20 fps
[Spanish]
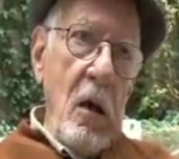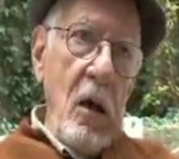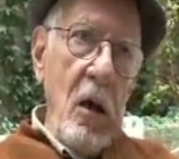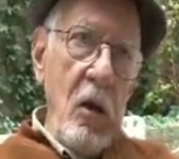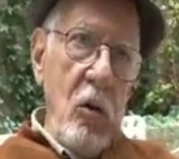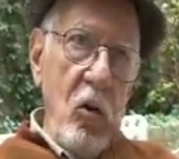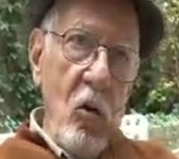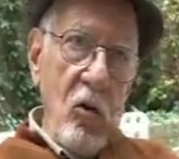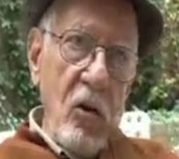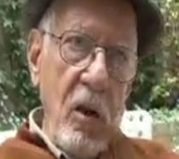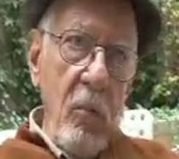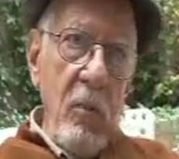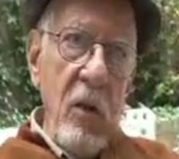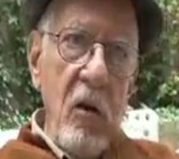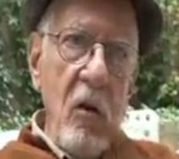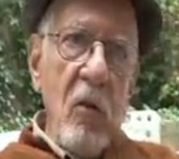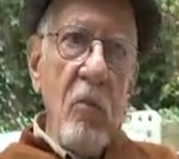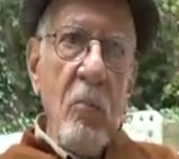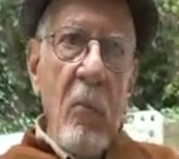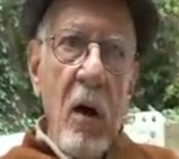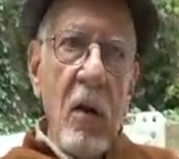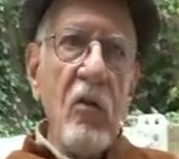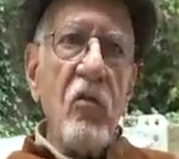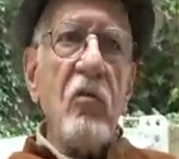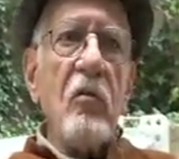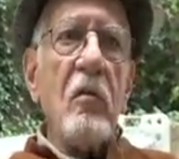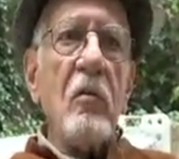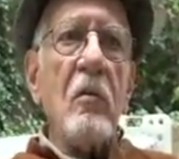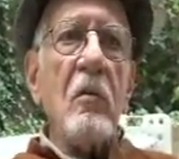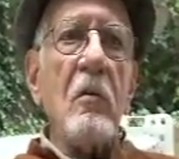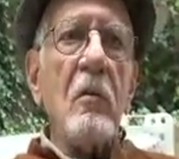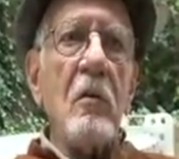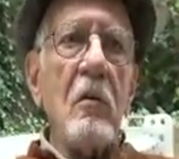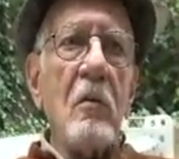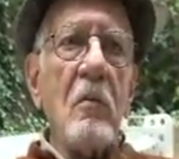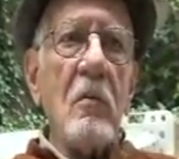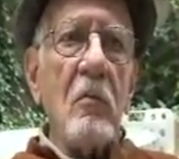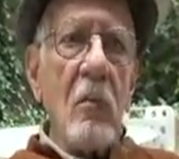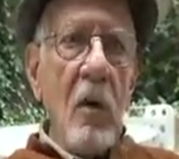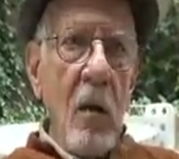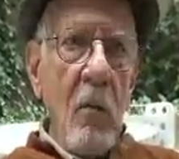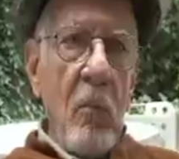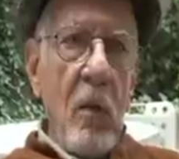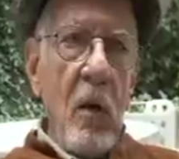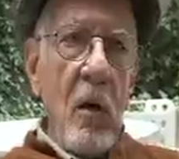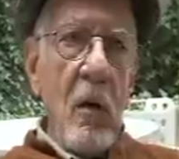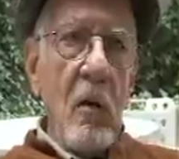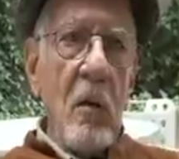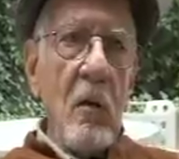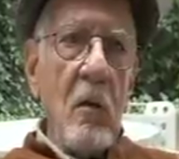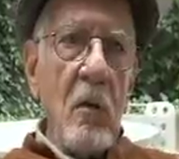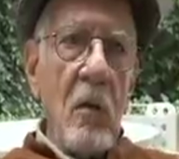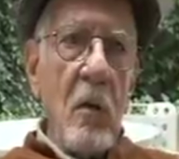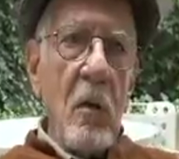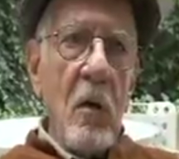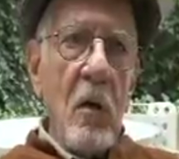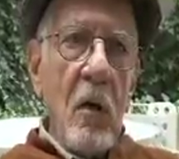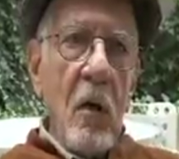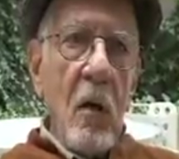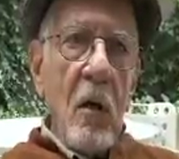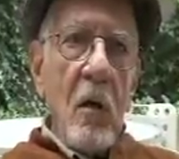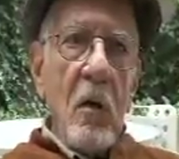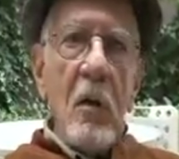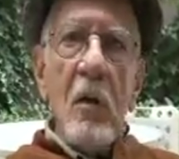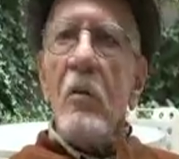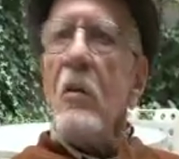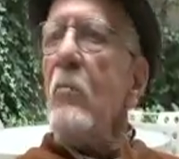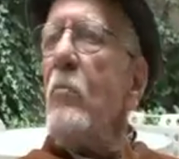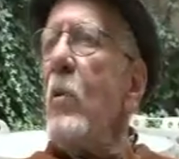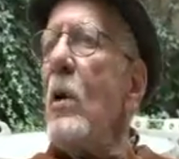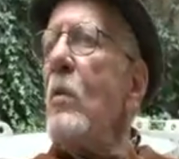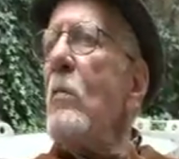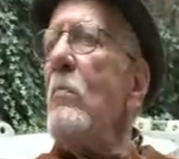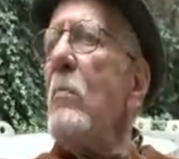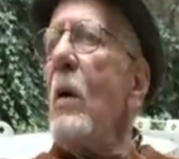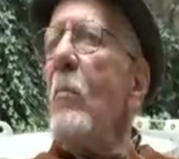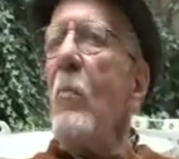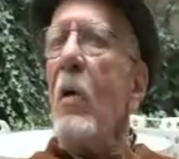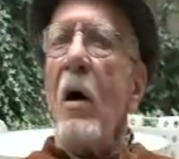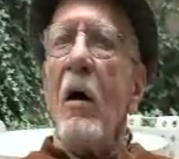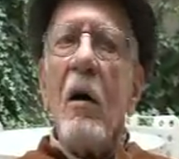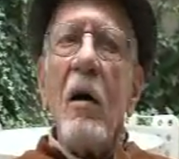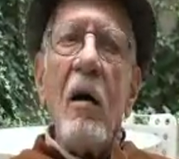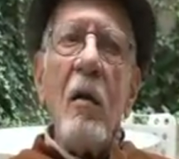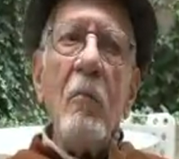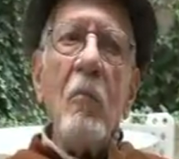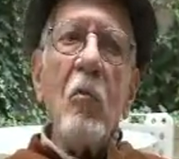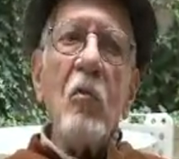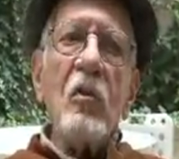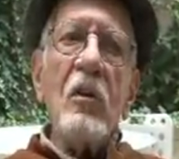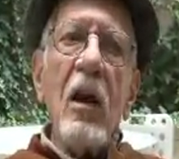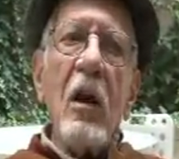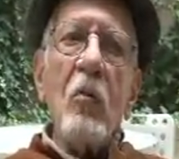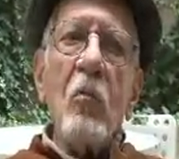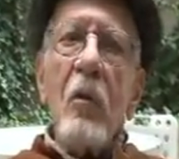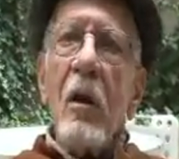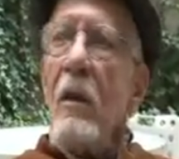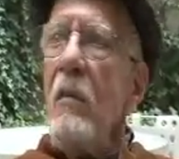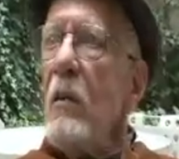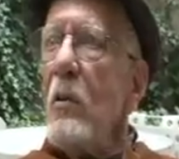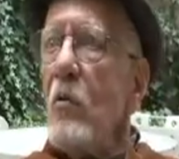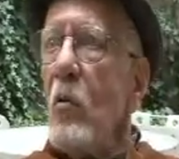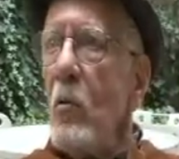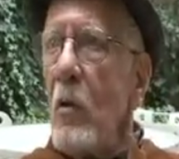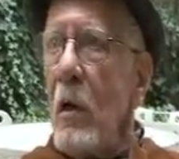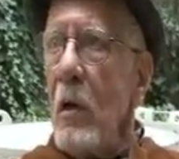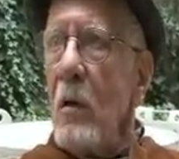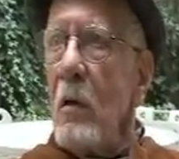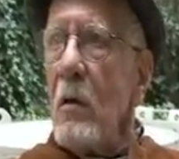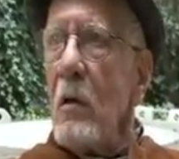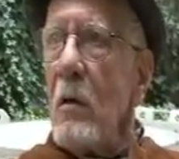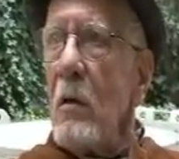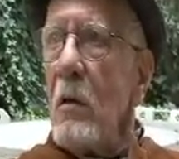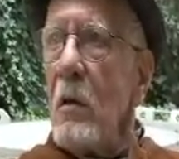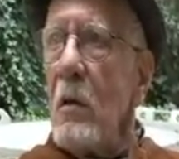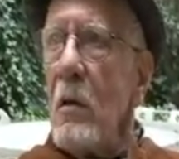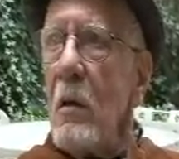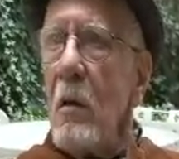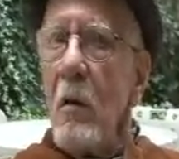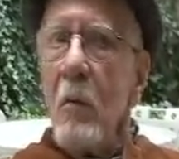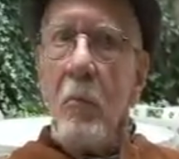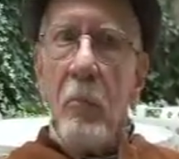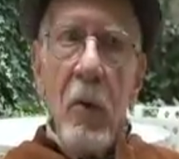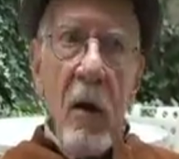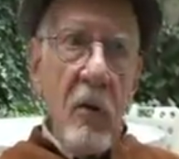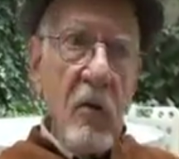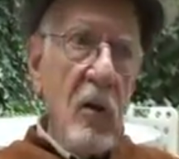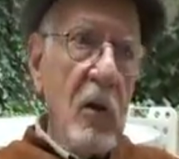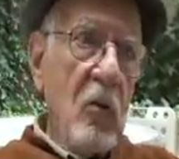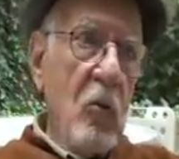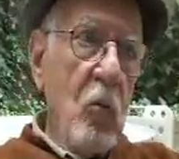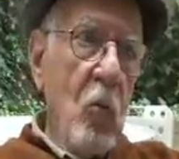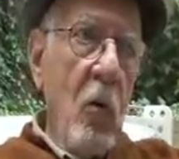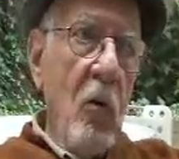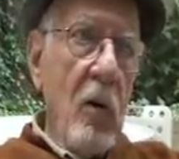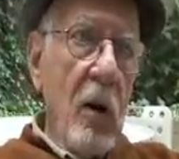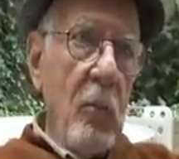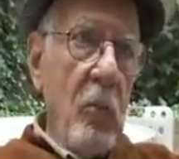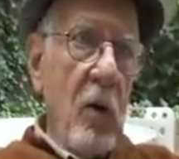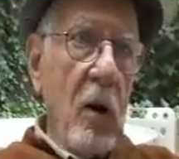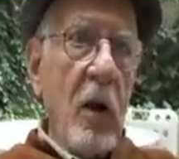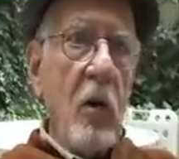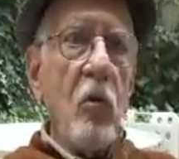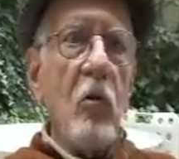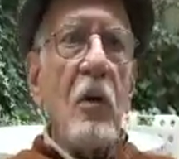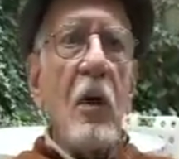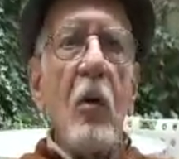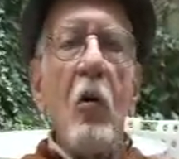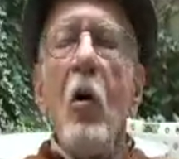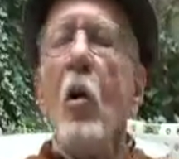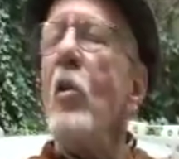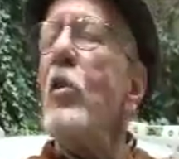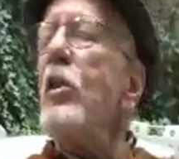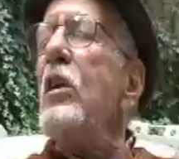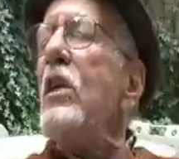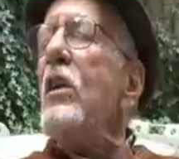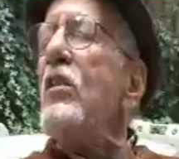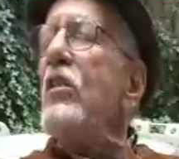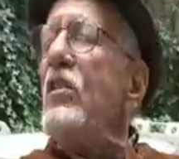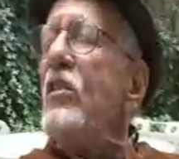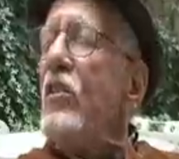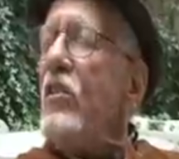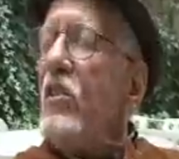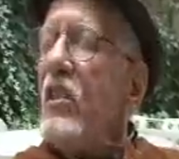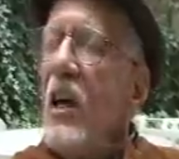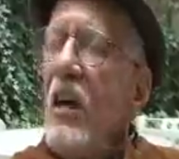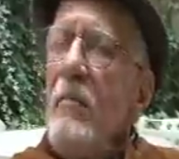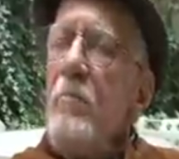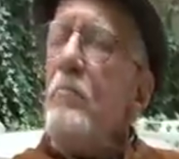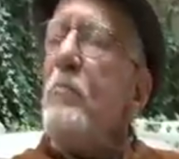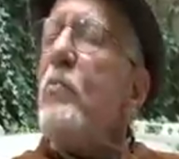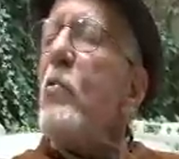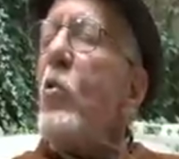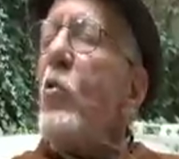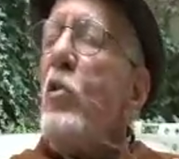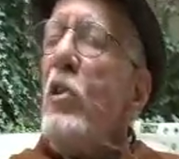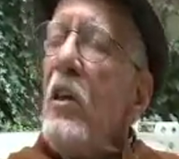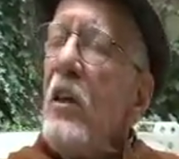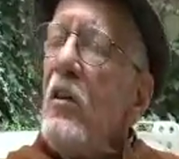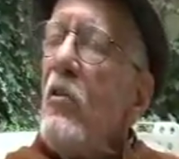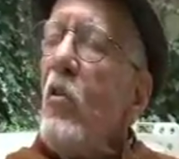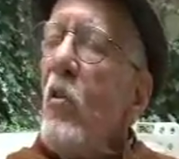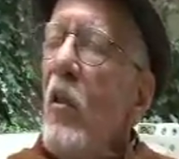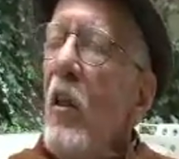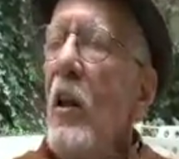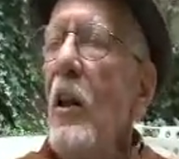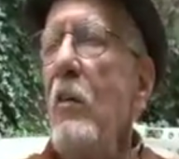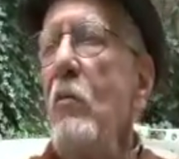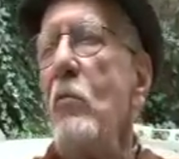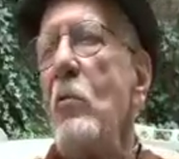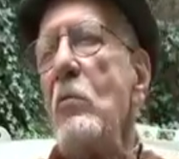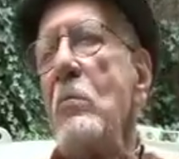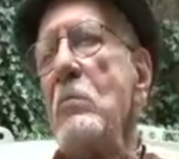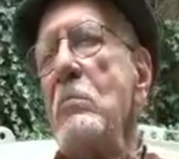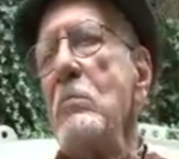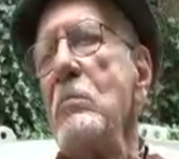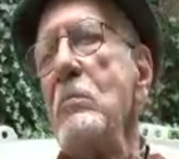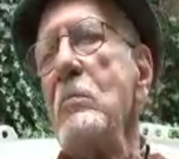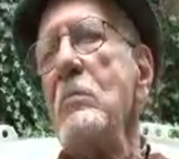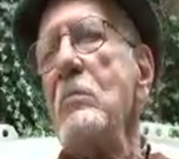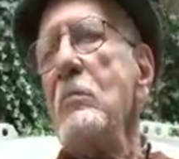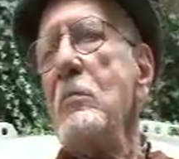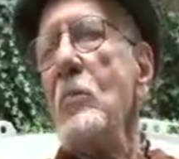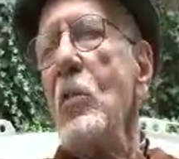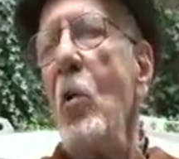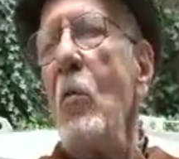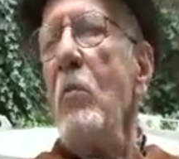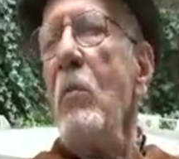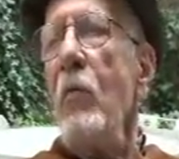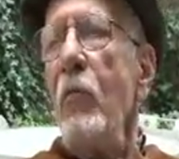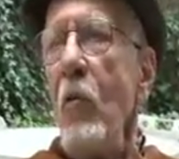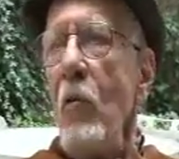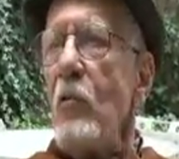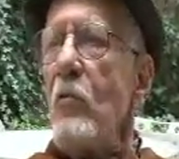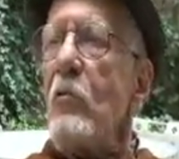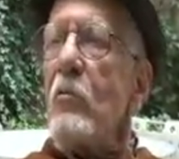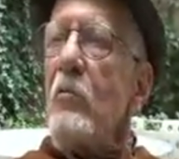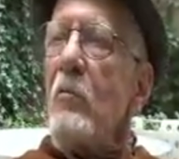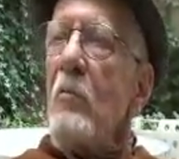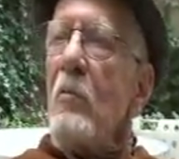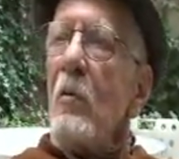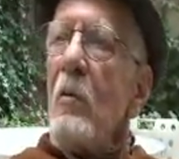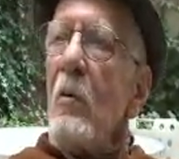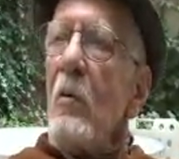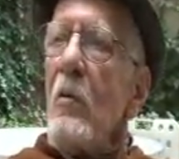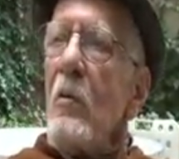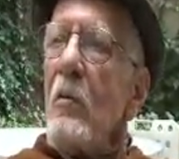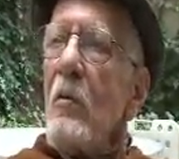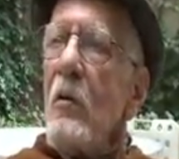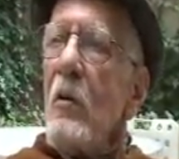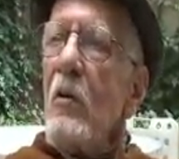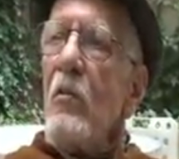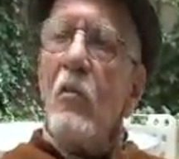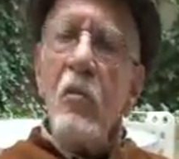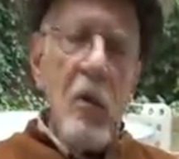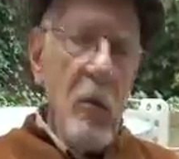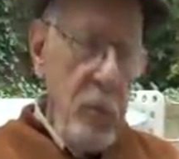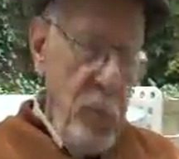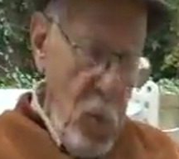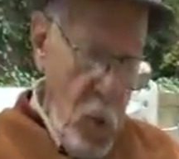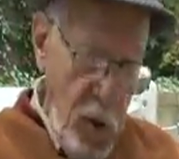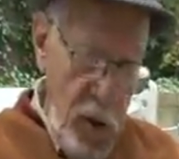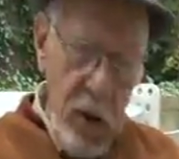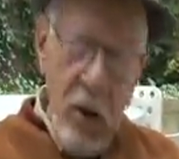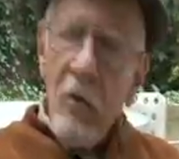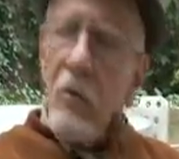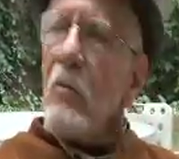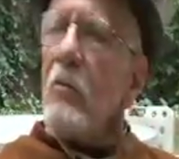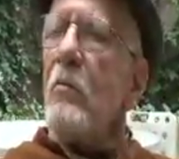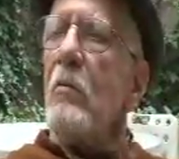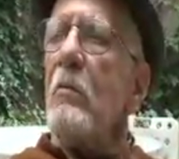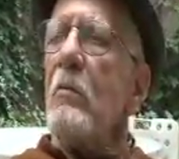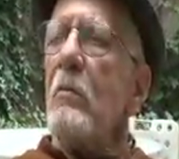y dos amigos más, una amiga, dicen, bueno, vamos a, montar una editora para hacer tu obra, porque yo tengo 16 proyectos de libros con mis fotos, 16 proyectos,